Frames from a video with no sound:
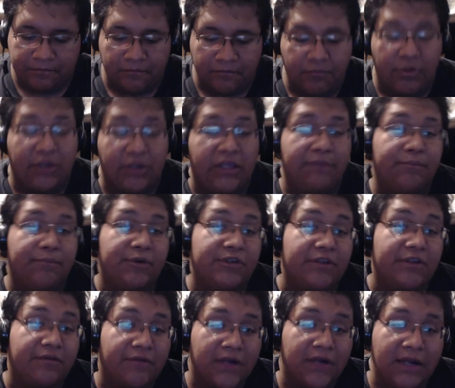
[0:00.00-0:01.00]
porque por
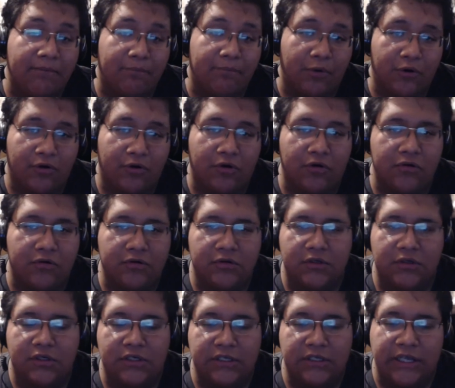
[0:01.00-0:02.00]
si fuera poco,
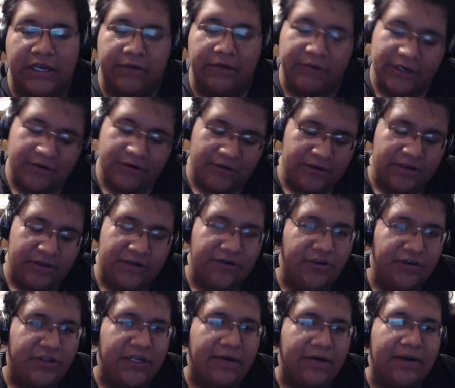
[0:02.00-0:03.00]
el güey no,
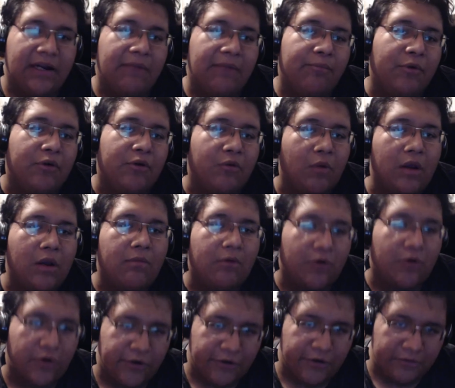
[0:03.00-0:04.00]
trabaja por
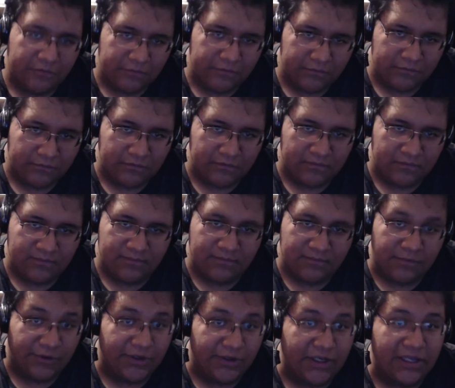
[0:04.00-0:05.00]
huevón.
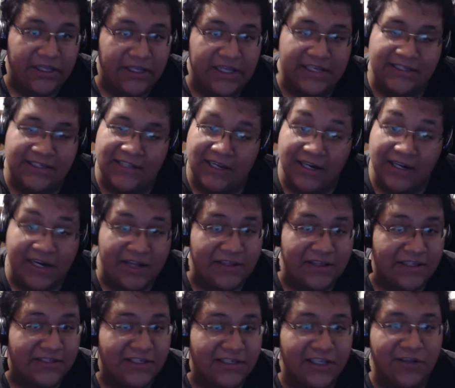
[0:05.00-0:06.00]
Porque ya está
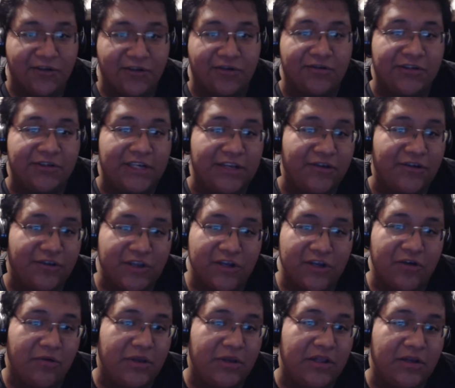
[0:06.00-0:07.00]
grandecito. O sea, yo
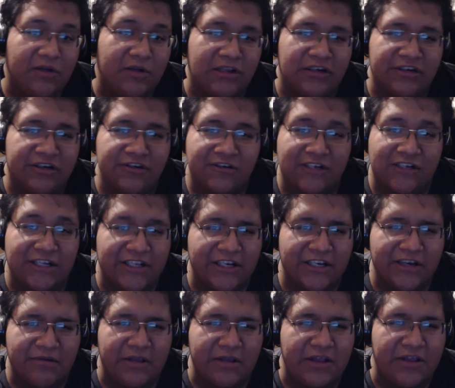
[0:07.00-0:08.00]
tengo 24 años, él
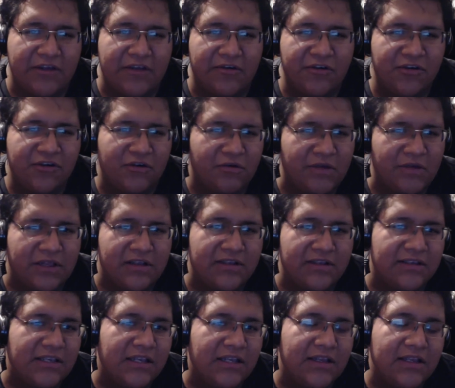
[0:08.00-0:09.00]
tiene 28 o
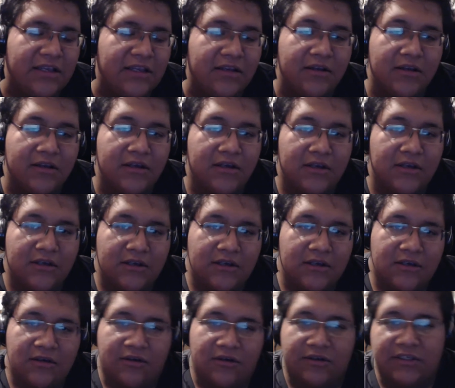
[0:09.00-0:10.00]
27.
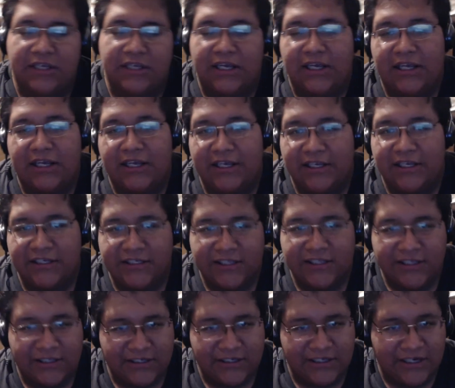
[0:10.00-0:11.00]
O sea, es
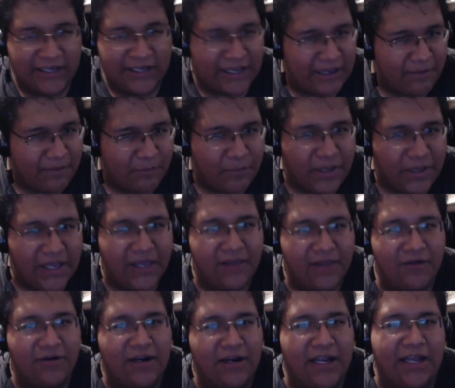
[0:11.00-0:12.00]
de decir, ¿qué
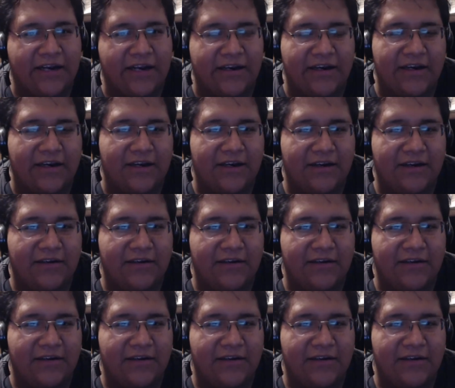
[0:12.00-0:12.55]
pedo, carnal?